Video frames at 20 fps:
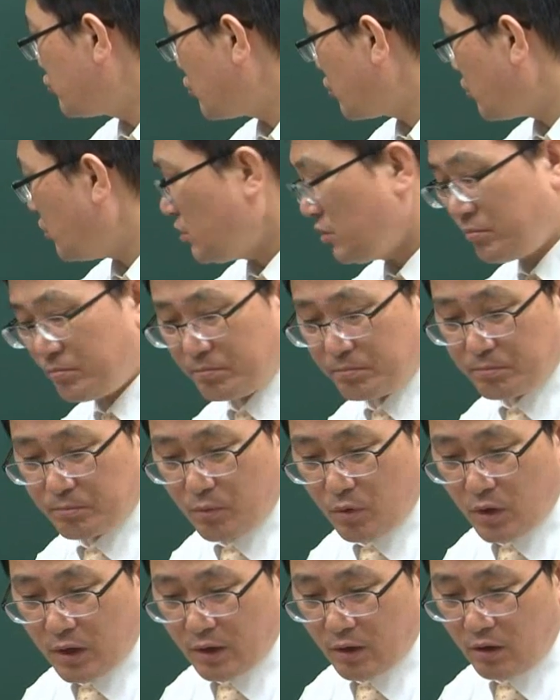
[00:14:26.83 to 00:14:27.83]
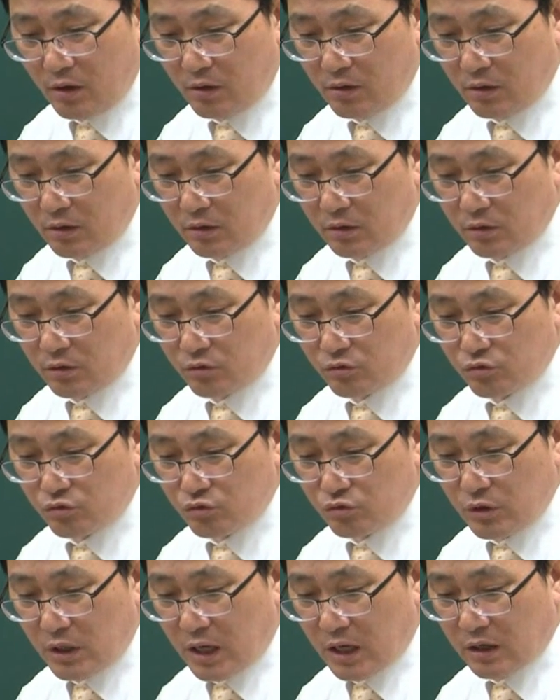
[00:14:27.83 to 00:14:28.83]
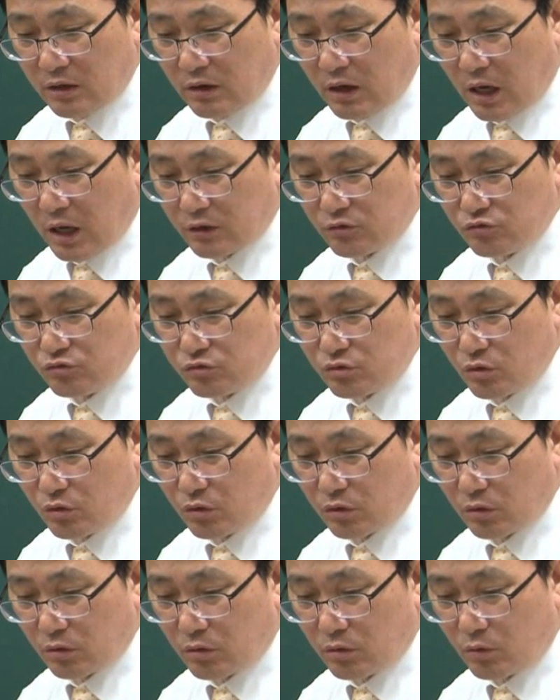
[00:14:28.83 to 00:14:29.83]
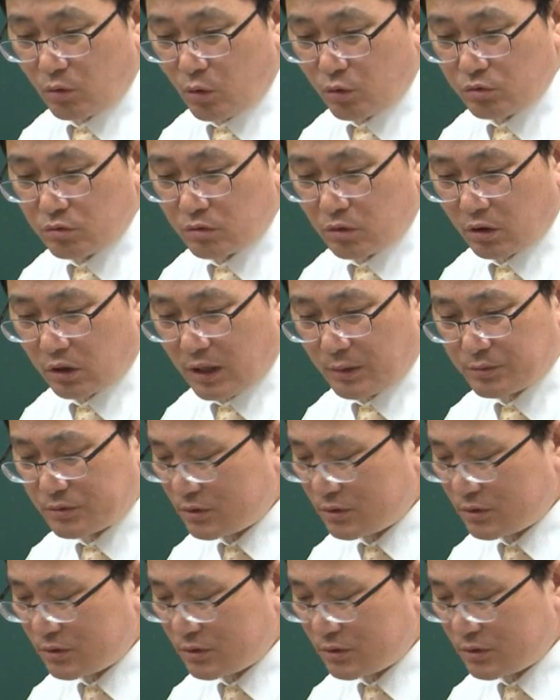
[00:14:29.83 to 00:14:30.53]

유속은 뭐예요? 유량과 유속은 옳은 거.